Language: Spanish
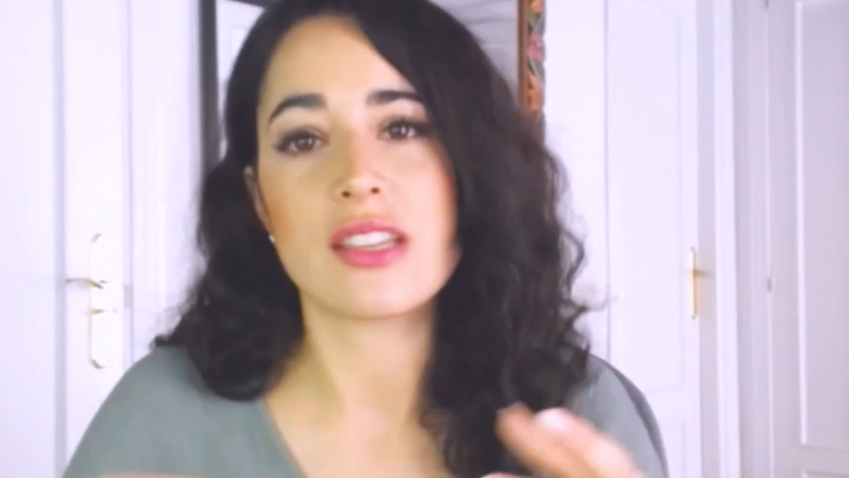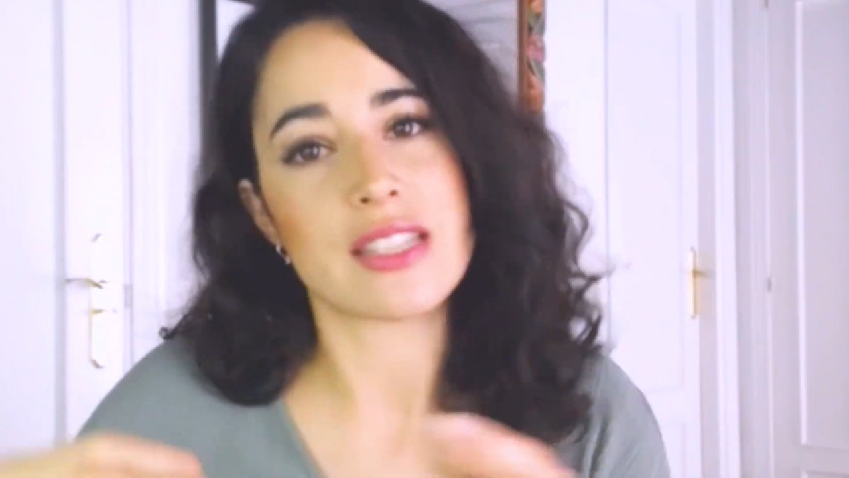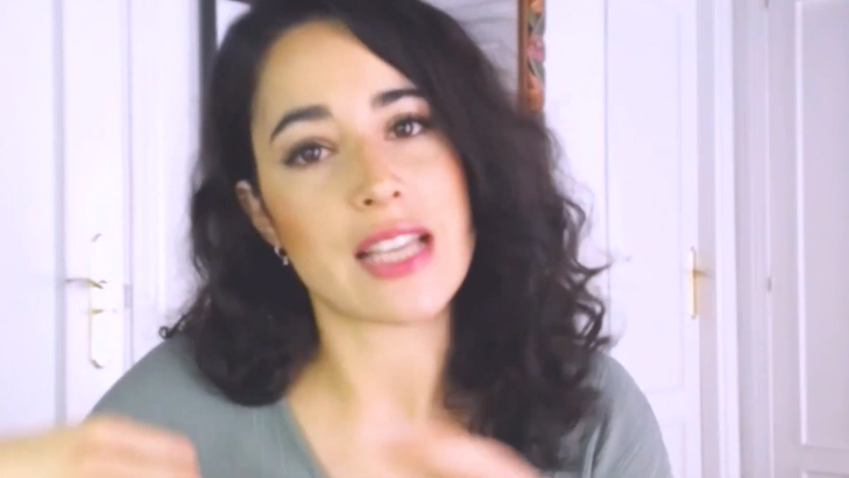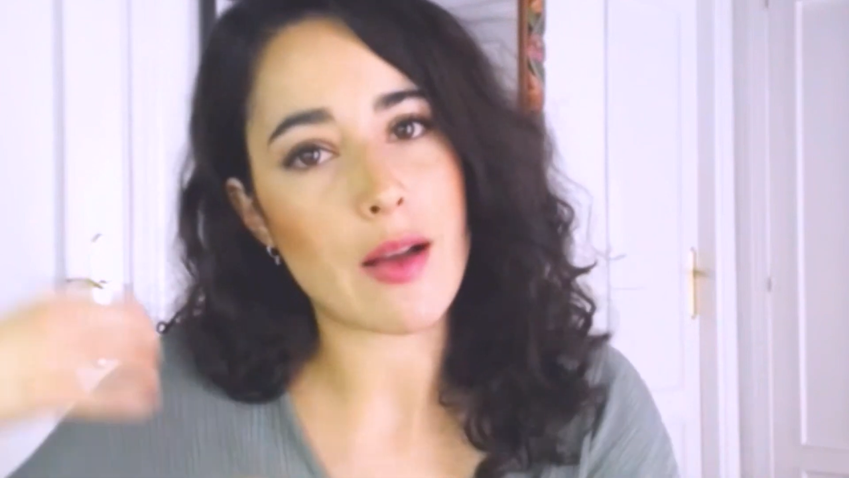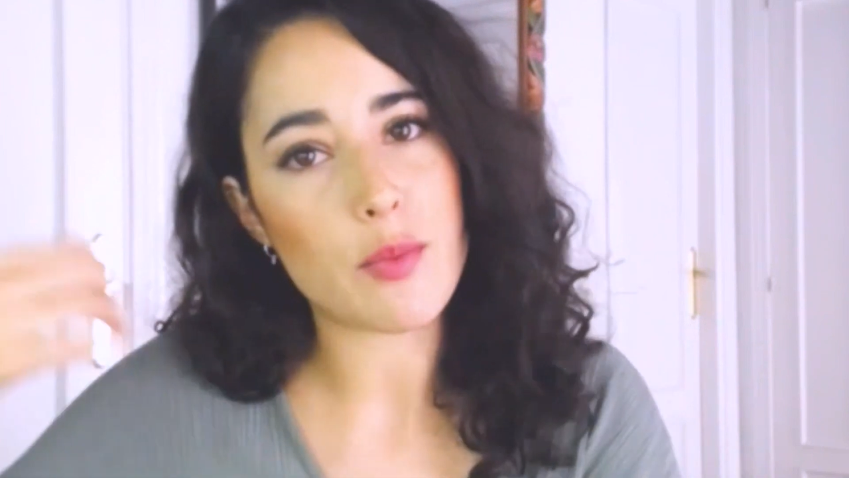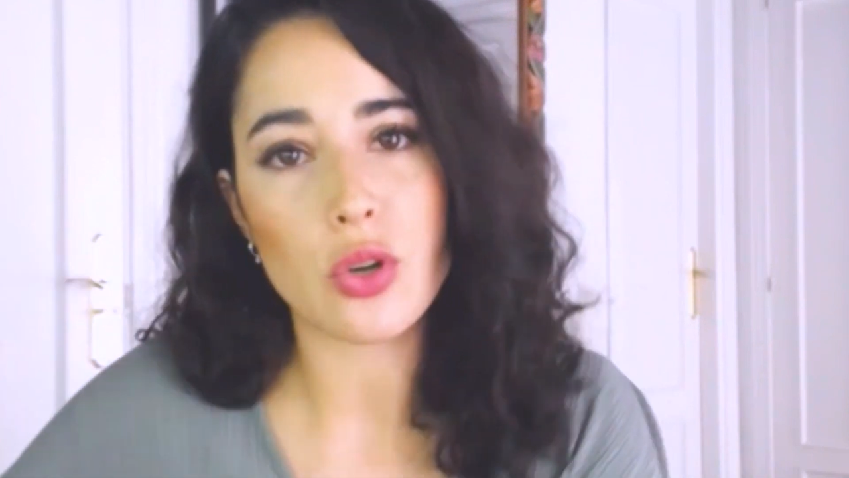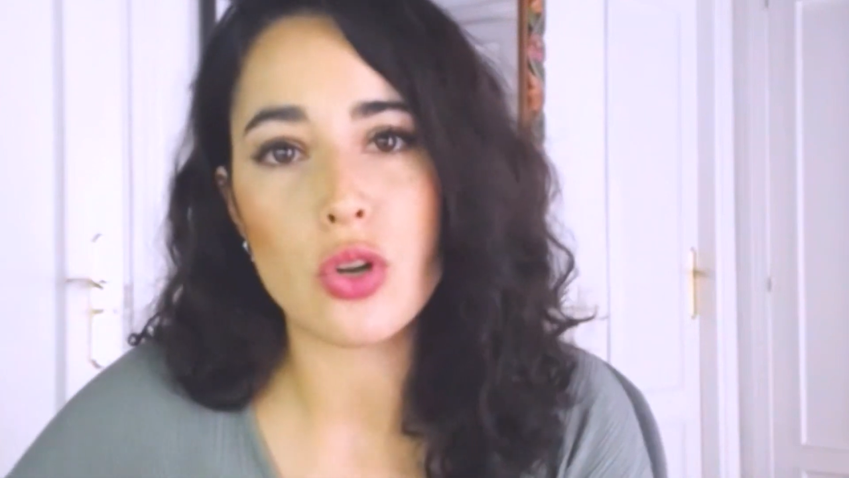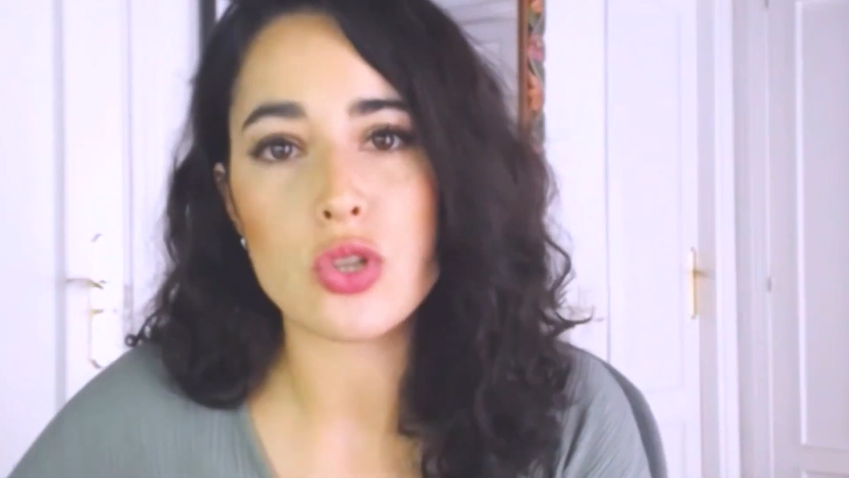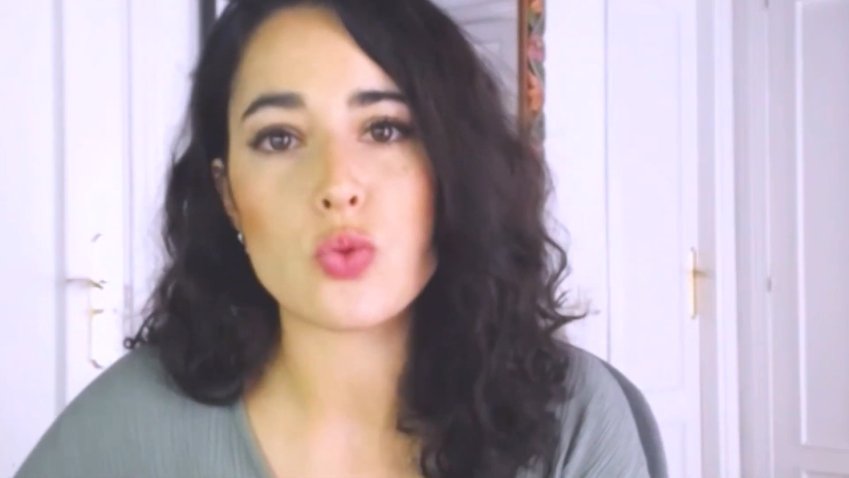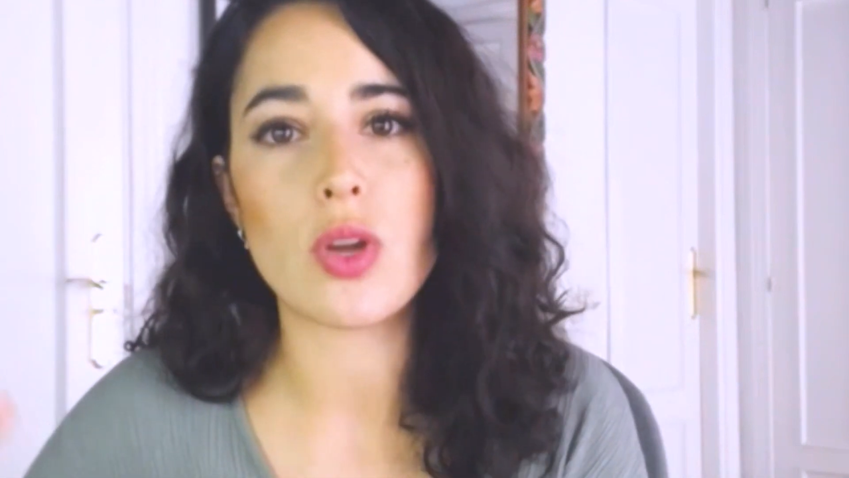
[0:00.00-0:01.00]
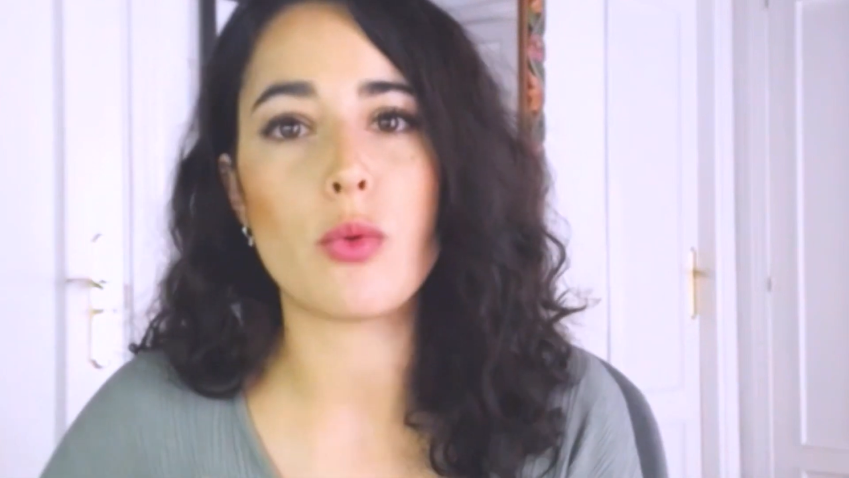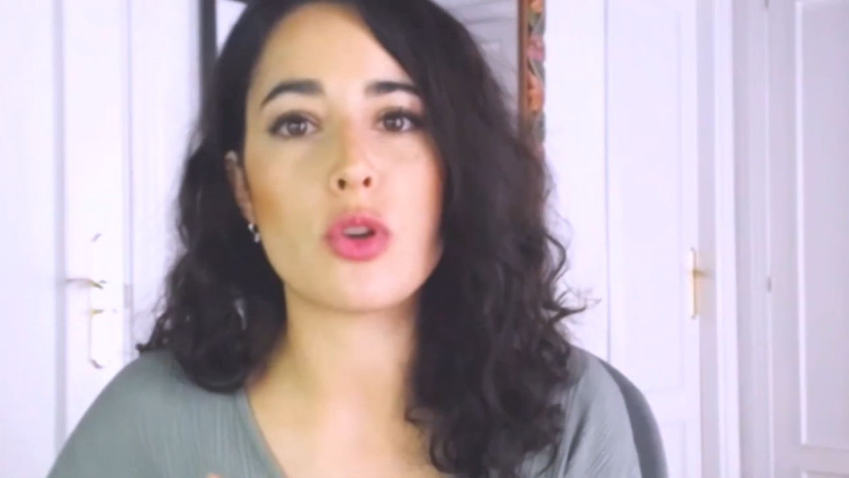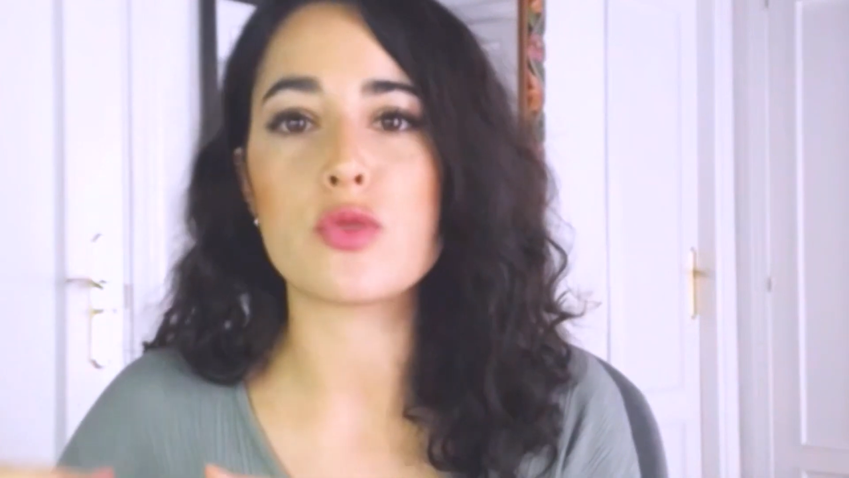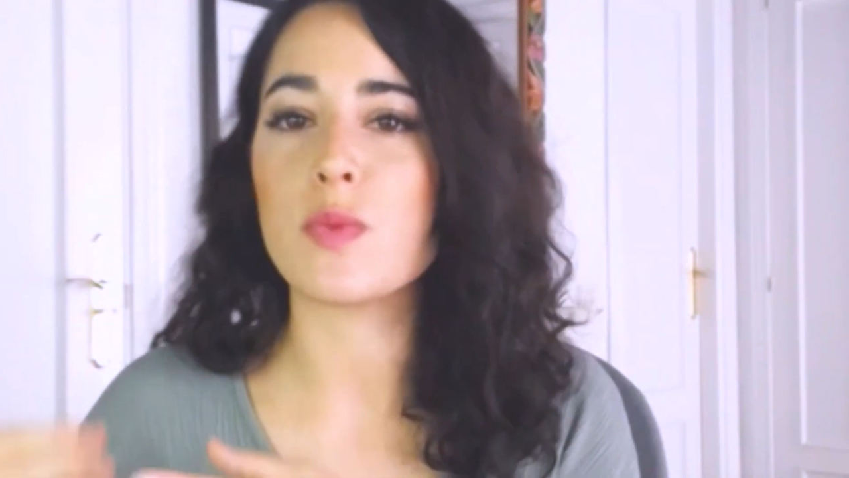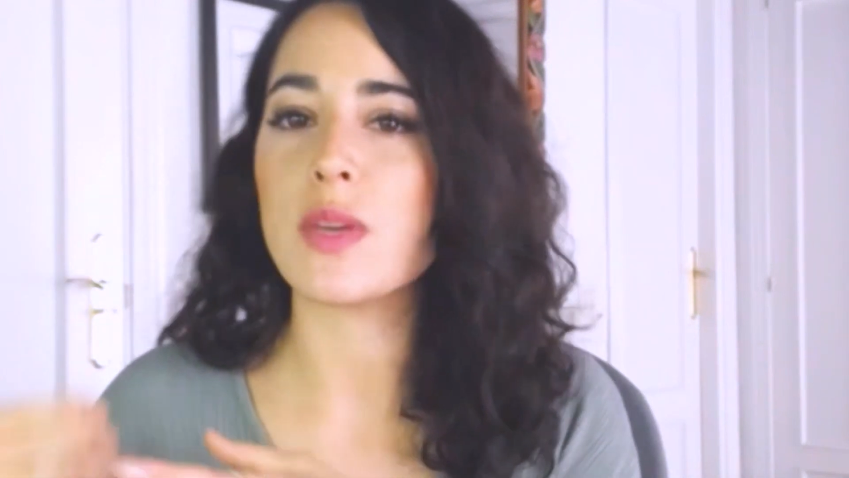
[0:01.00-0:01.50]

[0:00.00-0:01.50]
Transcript: se sacaban protocolos nuevos,